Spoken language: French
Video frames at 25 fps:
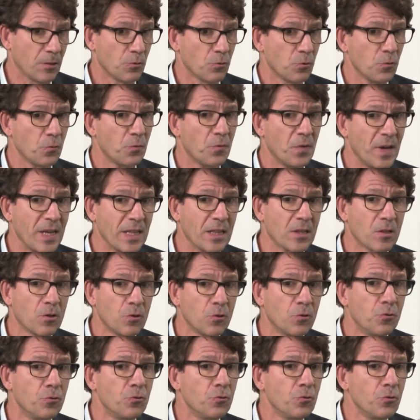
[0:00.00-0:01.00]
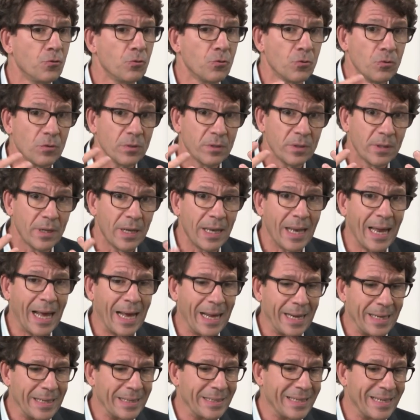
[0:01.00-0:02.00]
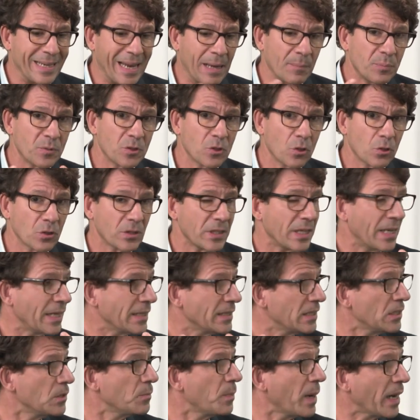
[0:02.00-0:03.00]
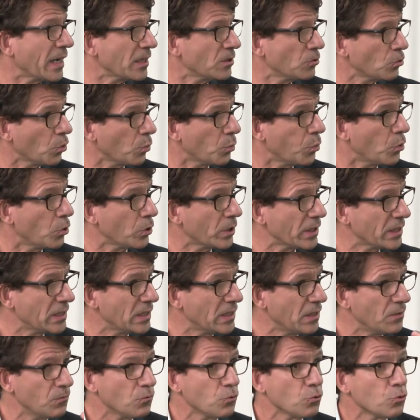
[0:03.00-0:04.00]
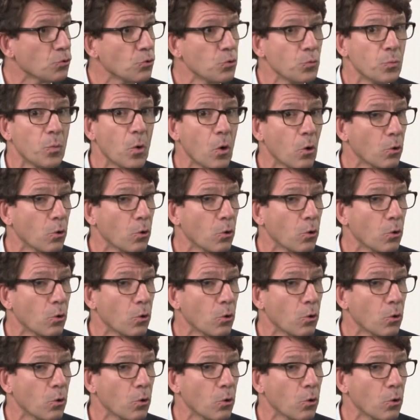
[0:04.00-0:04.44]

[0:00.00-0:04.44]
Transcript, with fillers: du fait du l'absence et la disparition progressive du support